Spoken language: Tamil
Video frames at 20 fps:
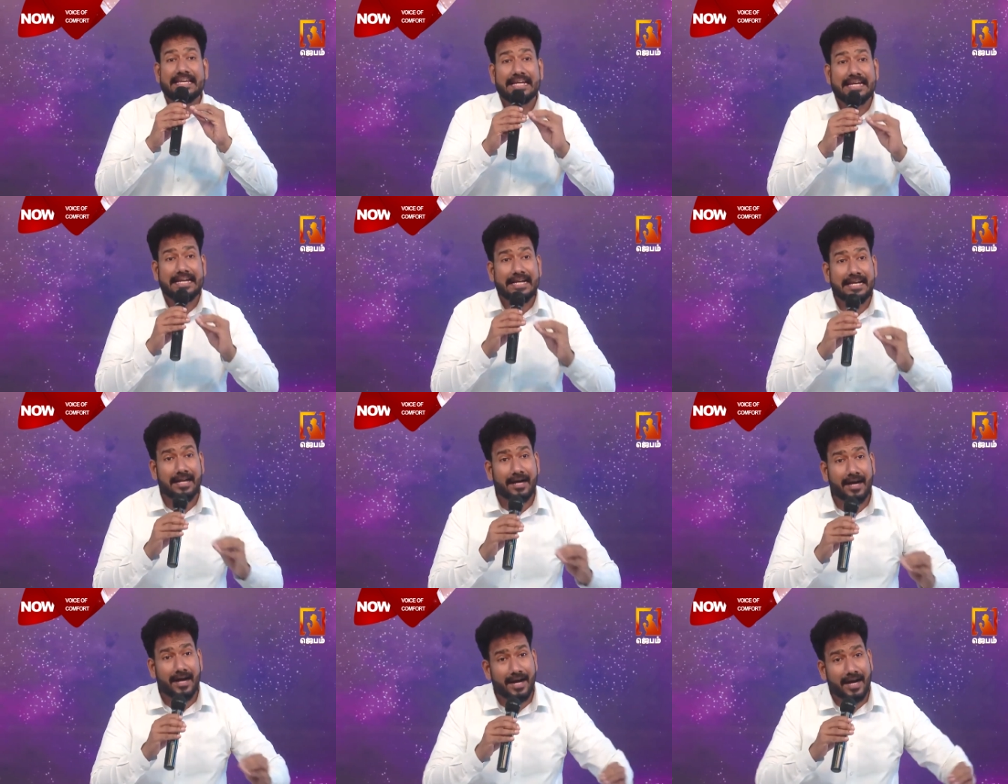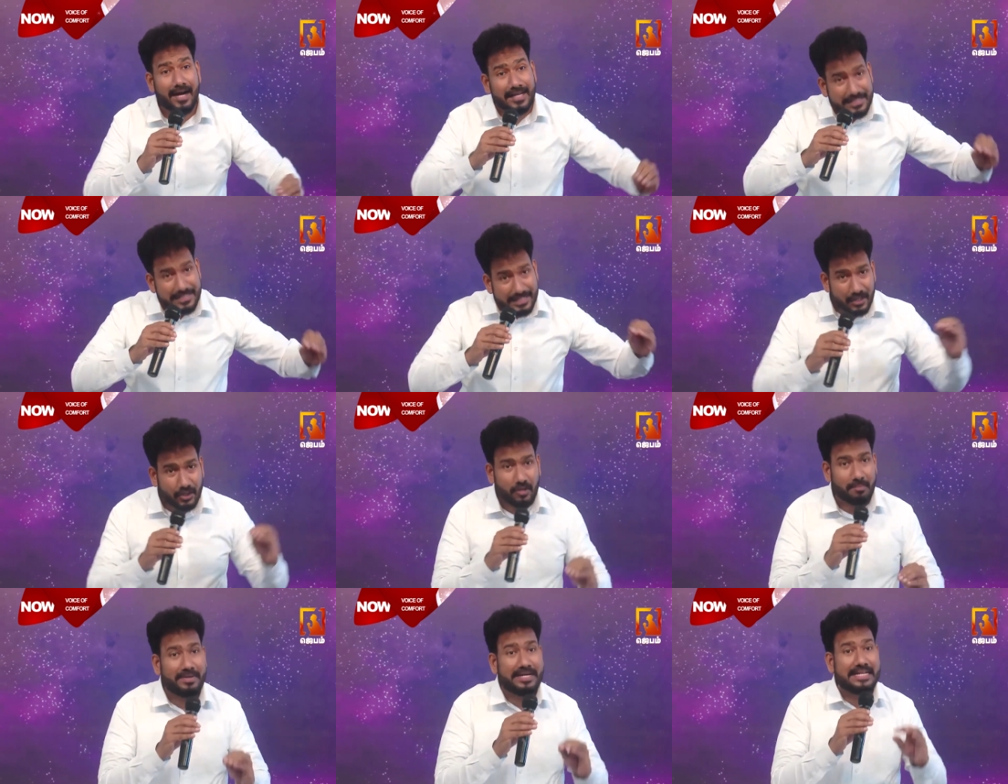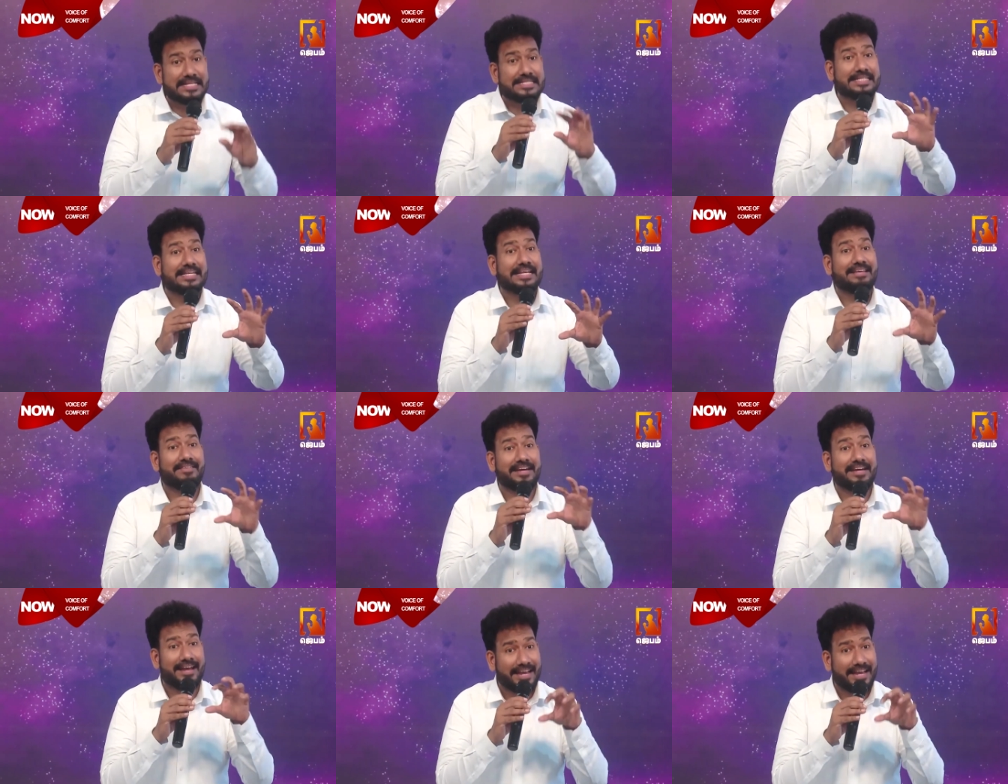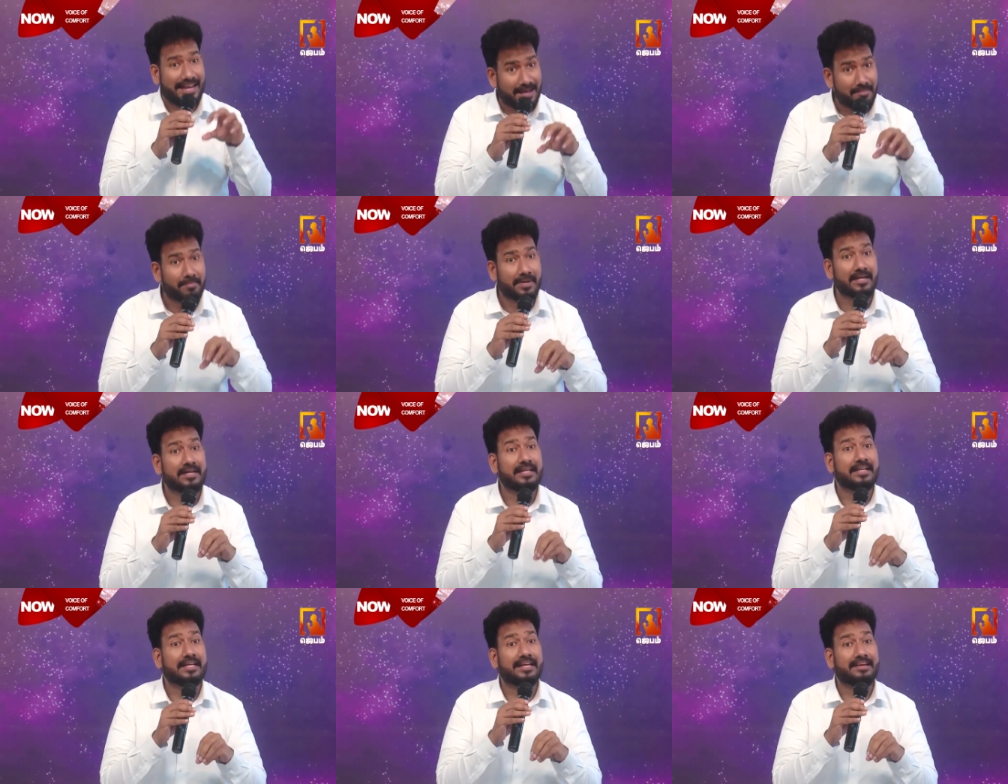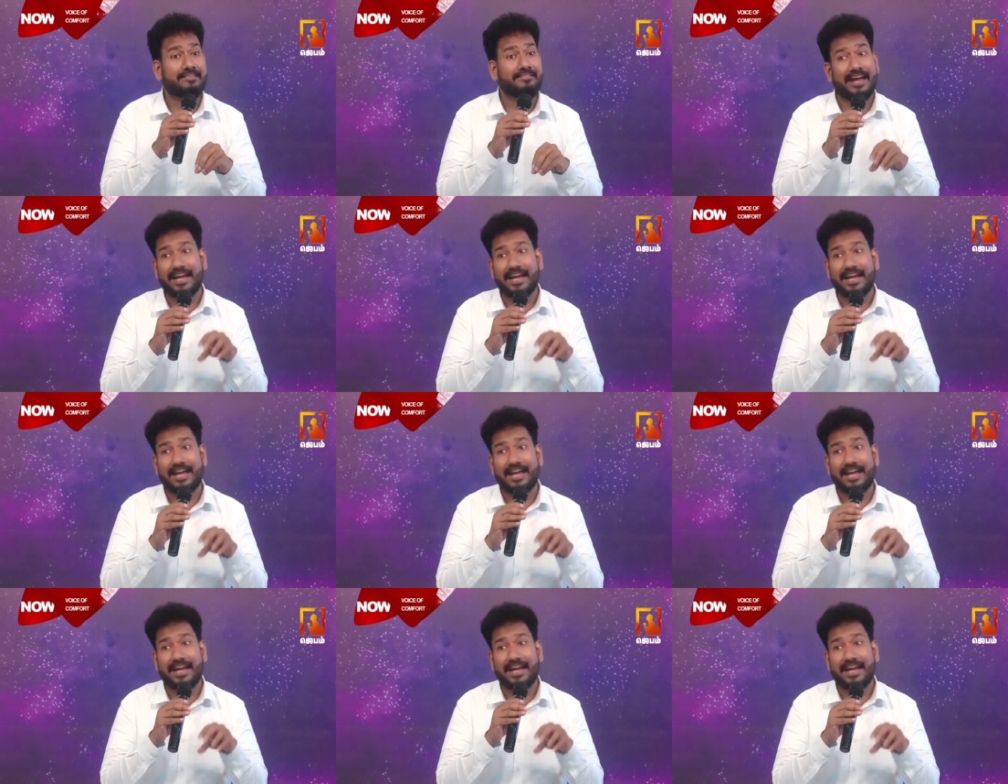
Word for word: இல்லாதிருக்கும்படி சில வேலையெல்லாம் பண்ணு